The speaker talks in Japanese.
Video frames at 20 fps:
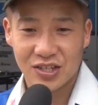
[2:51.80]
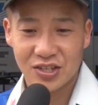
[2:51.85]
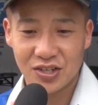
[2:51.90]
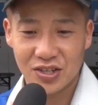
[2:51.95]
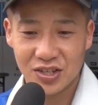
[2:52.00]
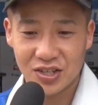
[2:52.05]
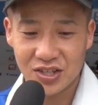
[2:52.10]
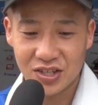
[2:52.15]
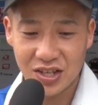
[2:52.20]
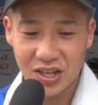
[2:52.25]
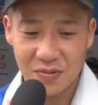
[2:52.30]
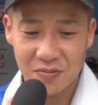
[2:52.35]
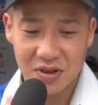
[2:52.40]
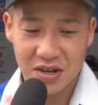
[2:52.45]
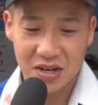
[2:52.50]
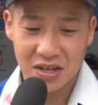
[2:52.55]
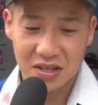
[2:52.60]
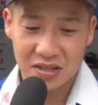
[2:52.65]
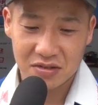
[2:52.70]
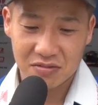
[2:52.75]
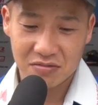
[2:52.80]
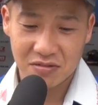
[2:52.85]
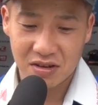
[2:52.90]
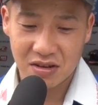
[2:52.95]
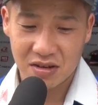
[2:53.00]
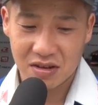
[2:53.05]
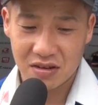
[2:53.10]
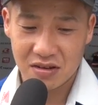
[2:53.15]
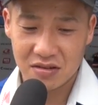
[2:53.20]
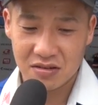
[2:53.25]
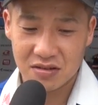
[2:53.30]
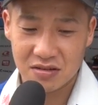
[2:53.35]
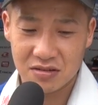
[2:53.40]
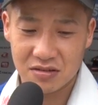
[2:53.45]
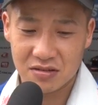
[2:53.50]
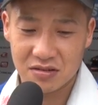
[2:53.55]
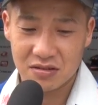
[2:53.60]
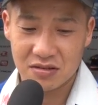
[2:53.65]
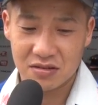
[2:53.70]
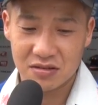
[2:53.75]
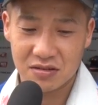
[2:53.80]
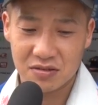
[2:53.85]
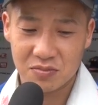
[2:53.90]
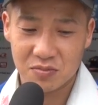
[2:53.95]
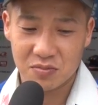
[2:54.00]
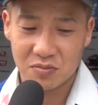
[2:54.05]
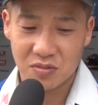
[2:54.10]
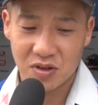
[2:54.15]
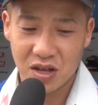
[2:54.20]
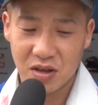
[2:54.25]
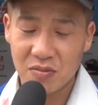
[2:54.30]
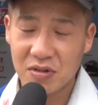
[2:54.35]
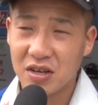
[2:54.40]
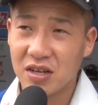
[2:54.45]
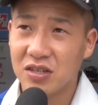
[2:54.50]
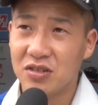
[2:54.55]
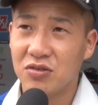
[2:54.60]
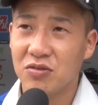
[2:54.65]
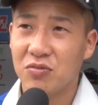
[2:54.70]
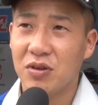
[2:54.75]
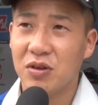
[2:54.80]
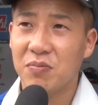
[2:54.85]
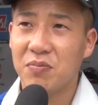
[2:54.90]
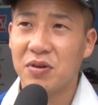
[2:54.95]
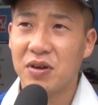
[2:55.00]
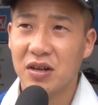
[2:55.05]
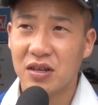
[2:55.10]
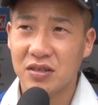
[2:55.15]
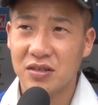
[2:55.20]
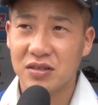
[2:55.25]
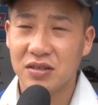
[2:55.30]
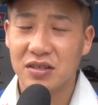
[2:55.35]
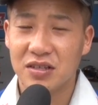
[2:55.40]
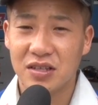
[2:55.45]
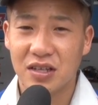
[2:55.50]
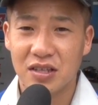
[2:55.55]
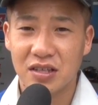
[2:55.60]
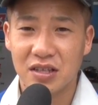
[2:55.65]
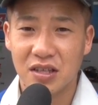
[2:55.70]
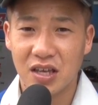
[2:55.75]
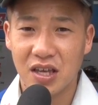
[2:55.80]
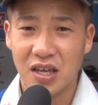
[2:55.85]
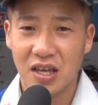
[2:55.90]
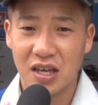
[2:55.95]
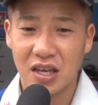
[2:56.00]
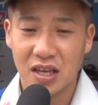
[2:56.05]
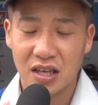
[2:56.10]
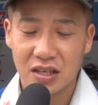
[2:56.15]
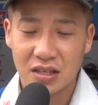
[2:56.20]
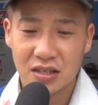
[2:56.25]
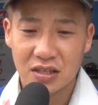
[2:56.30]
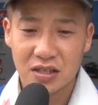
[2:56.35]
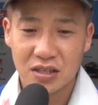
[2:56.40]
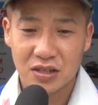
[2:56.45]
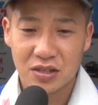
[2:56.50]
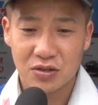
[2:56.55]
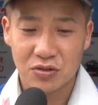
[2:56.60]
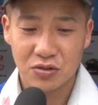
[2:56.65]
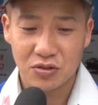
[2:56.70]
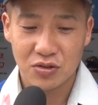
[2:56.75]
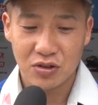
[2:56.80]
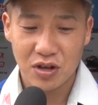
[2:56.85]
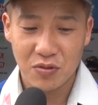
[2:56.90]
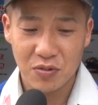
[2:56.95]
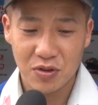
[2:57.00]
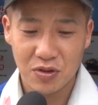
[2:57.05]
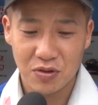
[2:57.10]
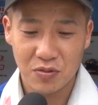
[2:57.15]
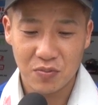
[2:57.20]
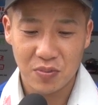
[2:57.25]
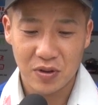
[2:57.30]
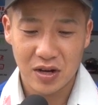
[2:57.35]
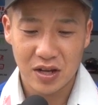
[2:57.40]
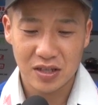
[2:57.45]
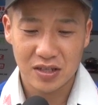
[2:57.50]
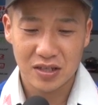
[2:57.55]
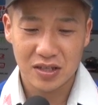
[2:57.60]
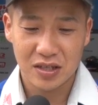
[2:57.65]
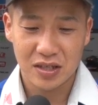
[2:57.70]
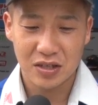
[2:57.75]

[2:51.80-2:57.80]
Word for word: そうですね、まあ、レースワン、雨が序盤パラついたんでその雨のパラつ